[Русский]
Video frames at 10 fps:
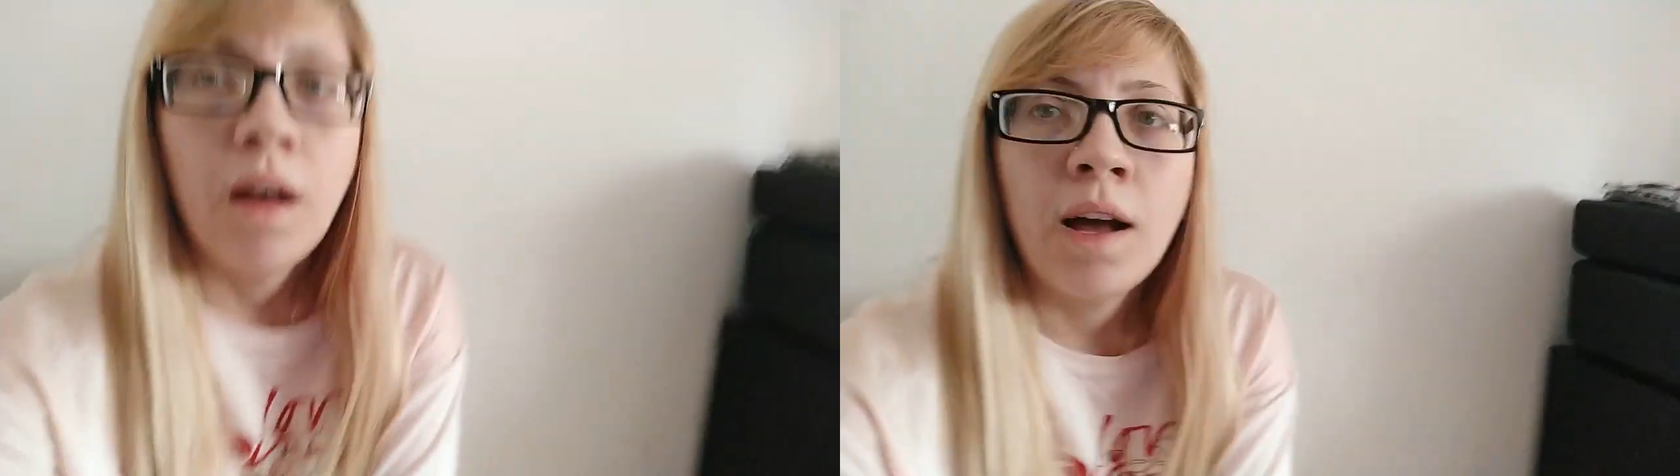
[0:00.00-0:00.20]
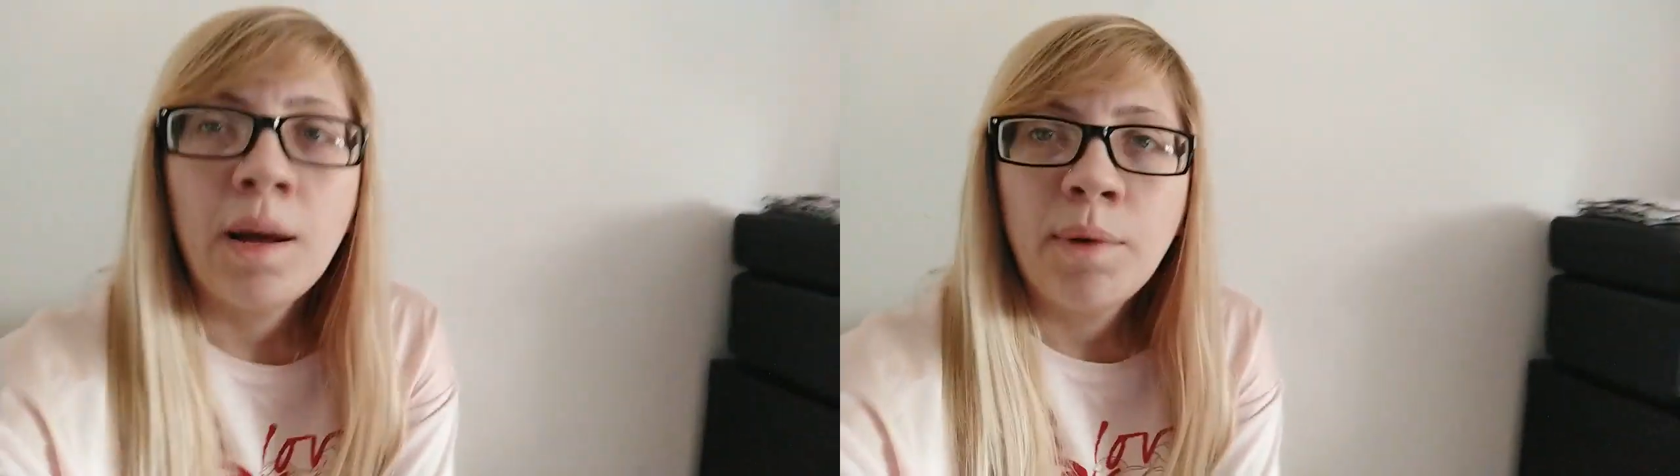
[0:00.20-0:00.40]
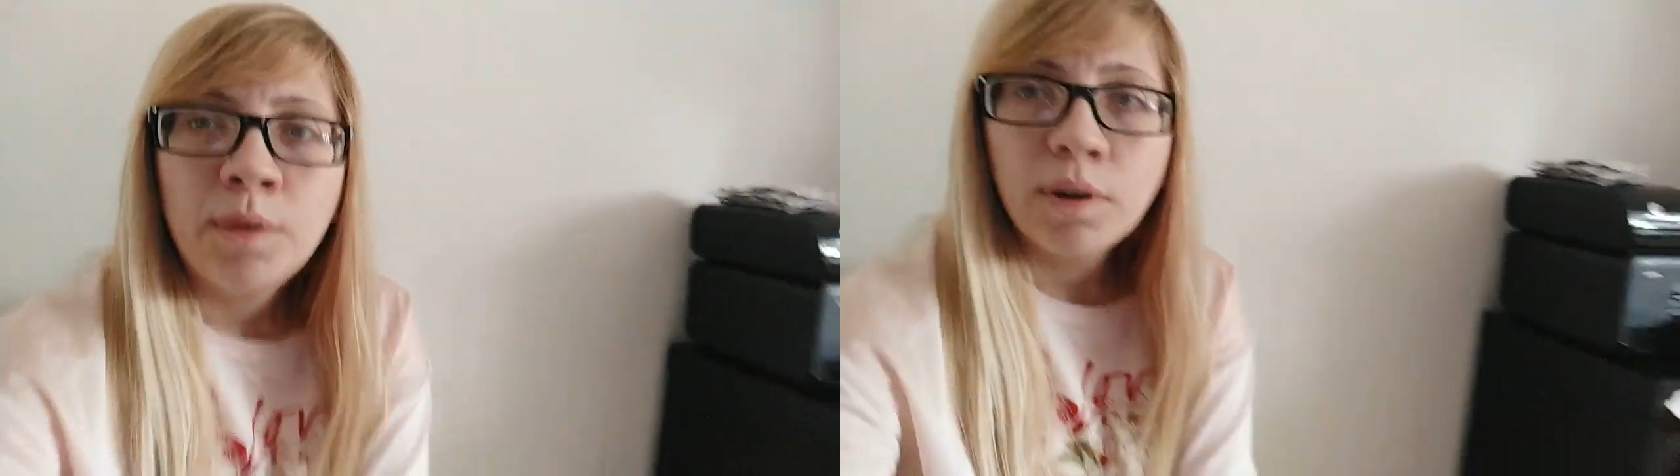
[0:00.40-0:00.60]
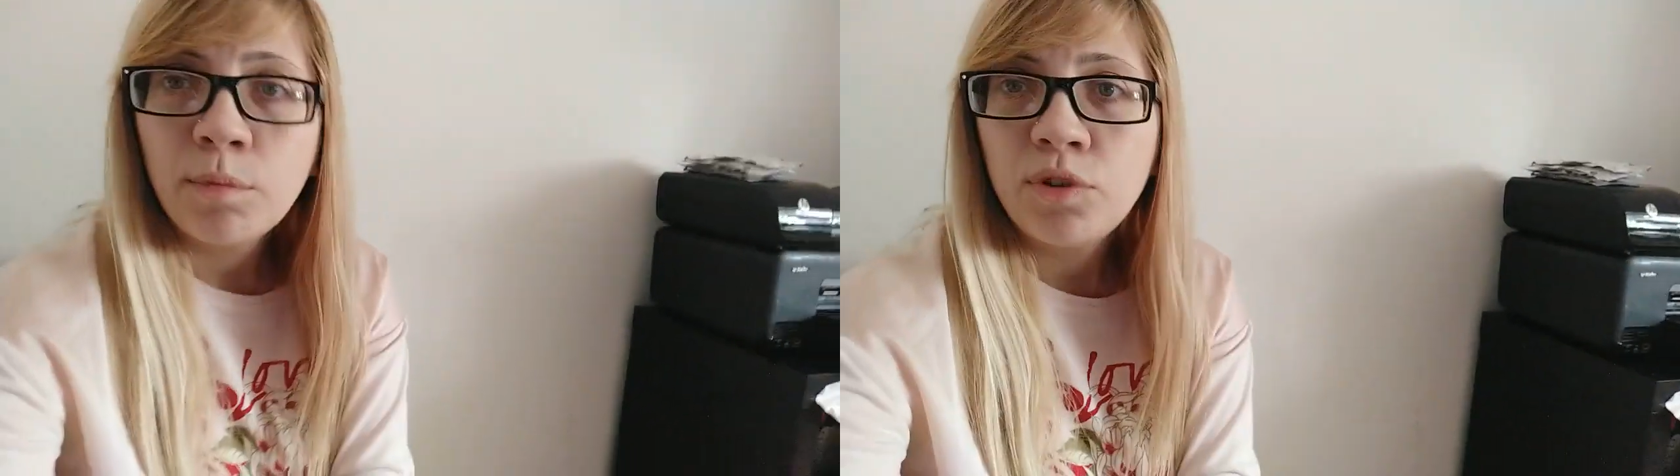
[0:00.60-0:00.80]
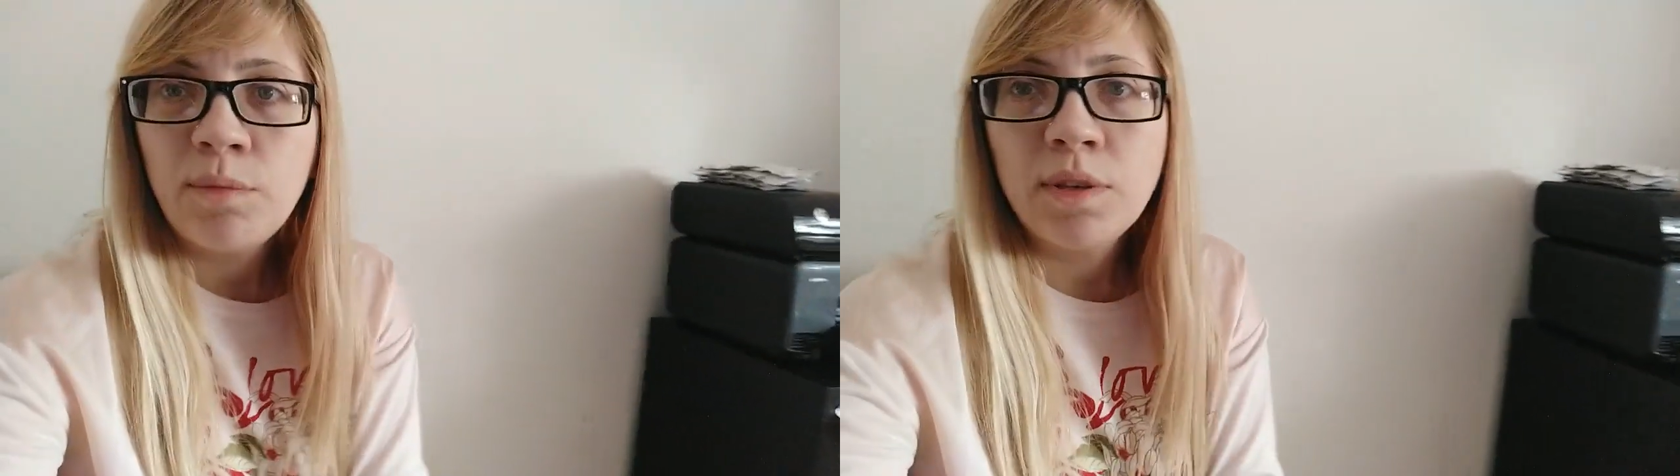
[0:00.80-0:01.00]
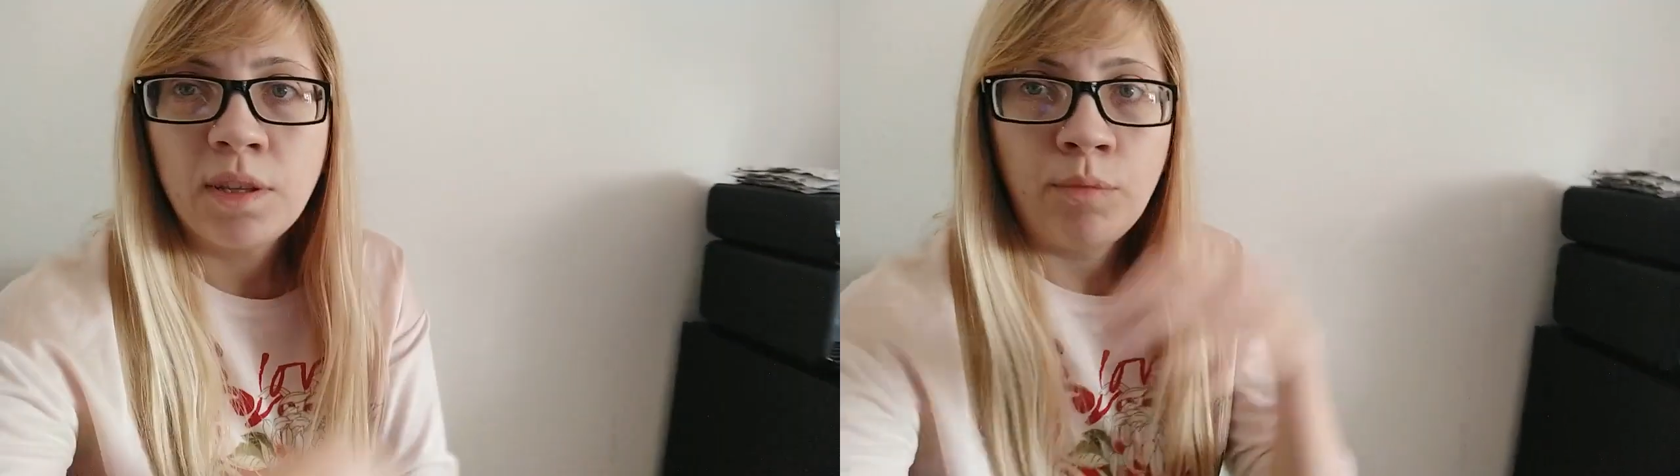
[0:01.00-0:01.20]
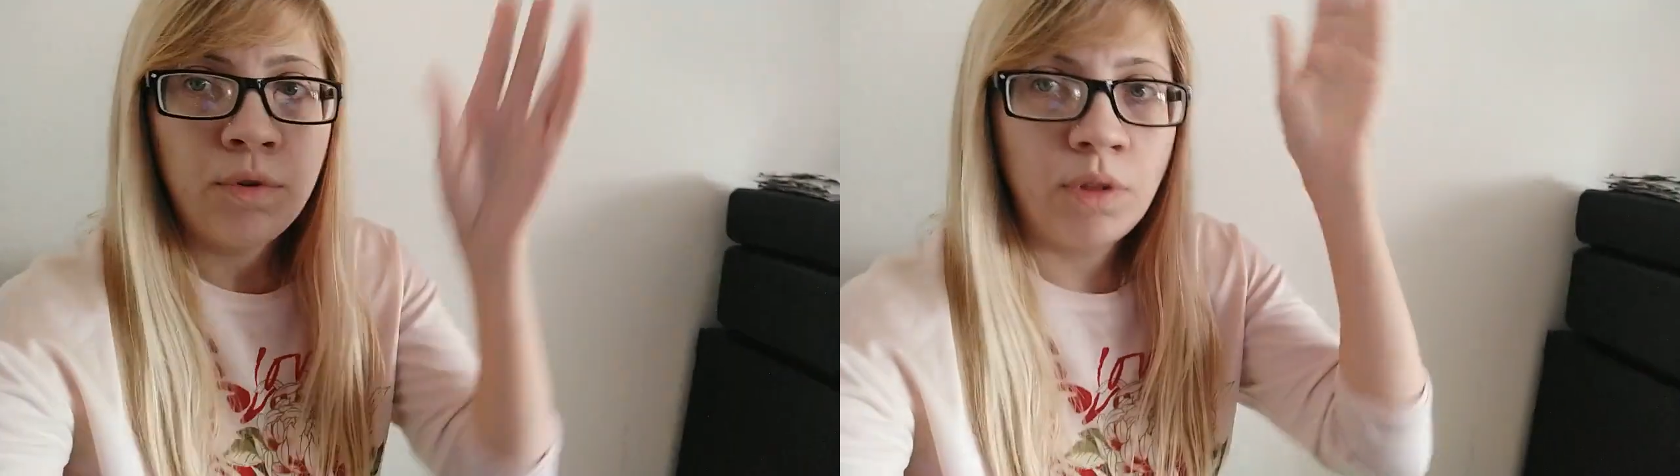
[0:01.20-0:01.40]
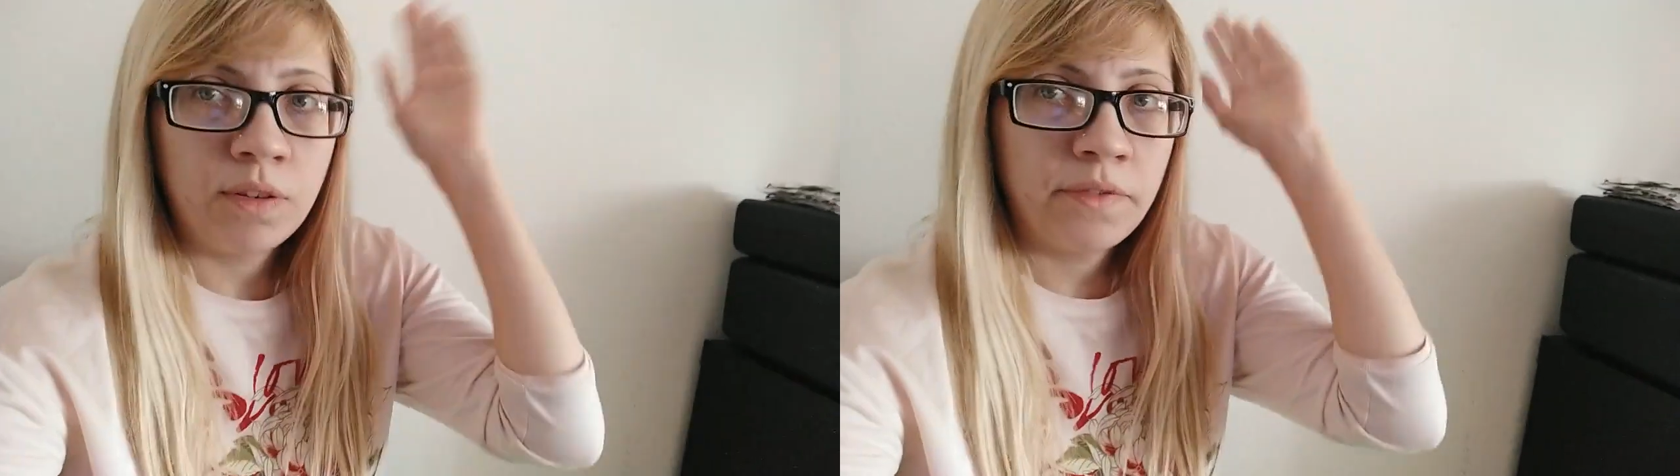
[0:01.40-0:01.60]
А мое рабочее место
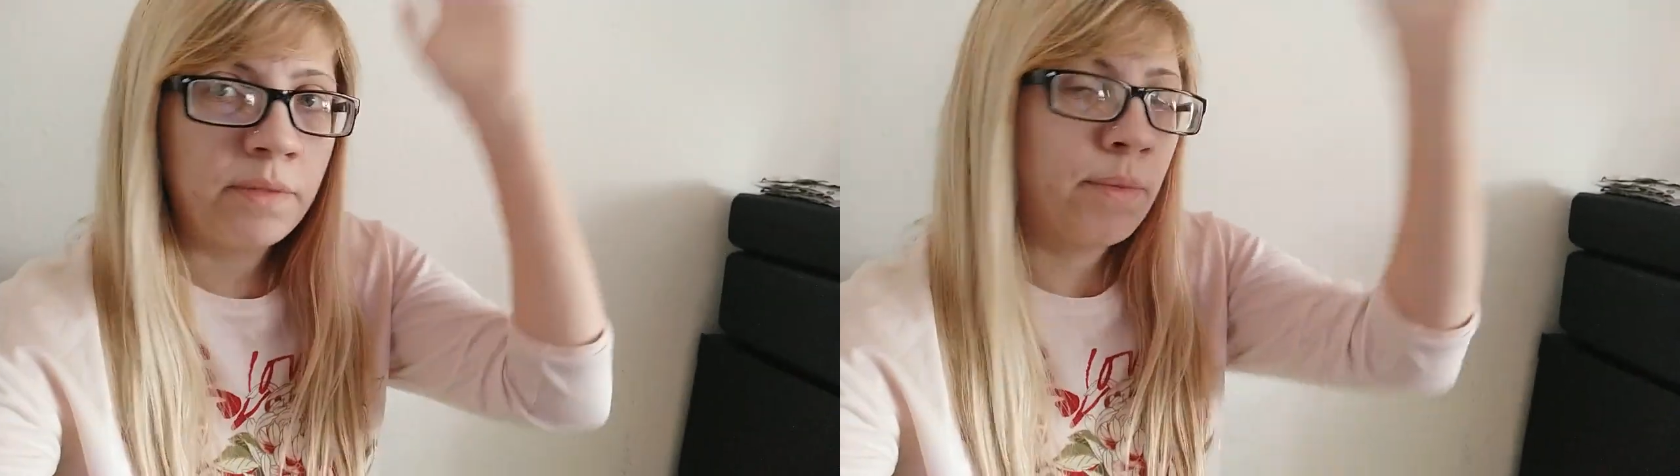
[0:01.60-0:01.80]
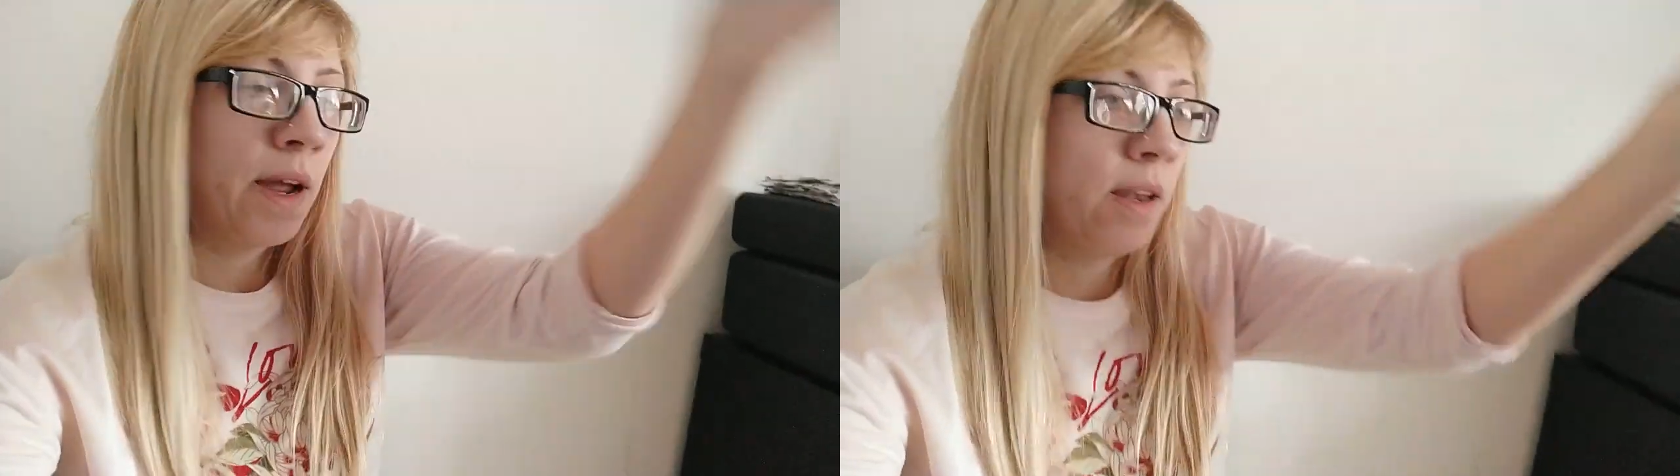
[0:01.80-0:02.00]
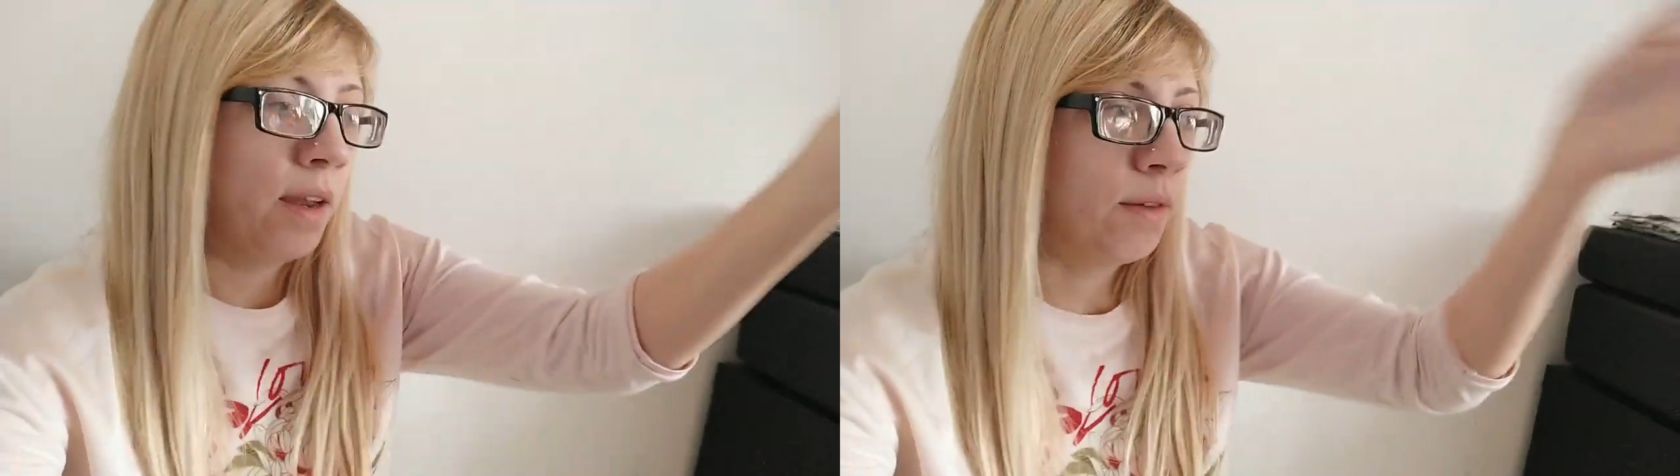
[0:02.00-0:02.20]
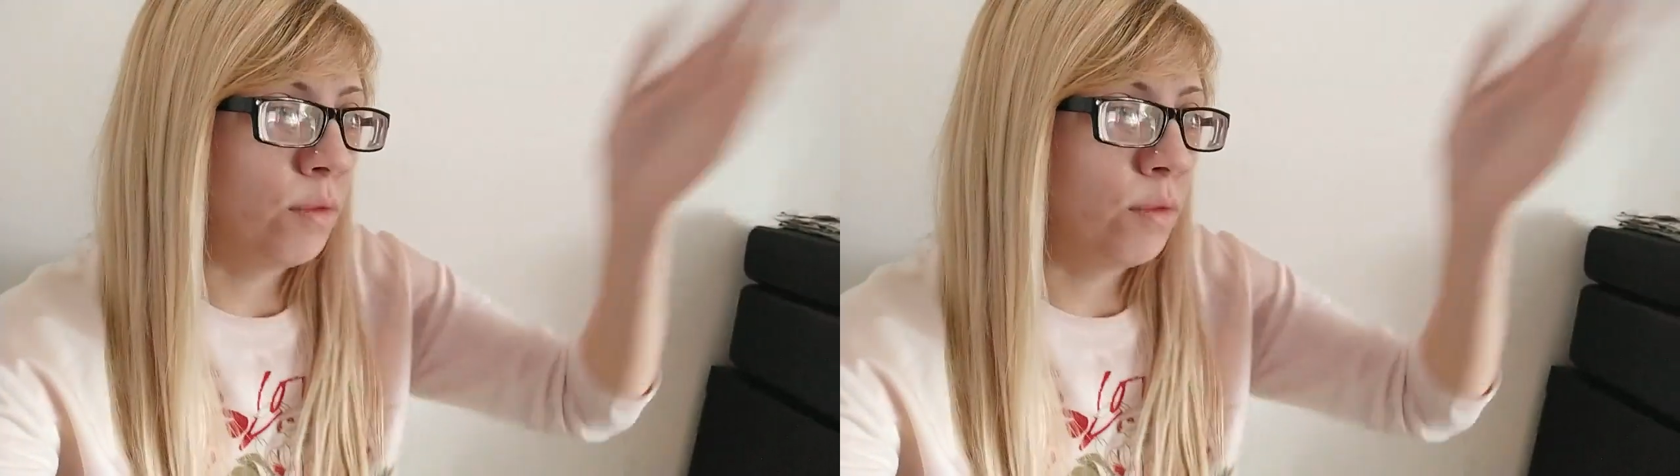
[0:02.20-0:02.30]
будет у нас в спальне.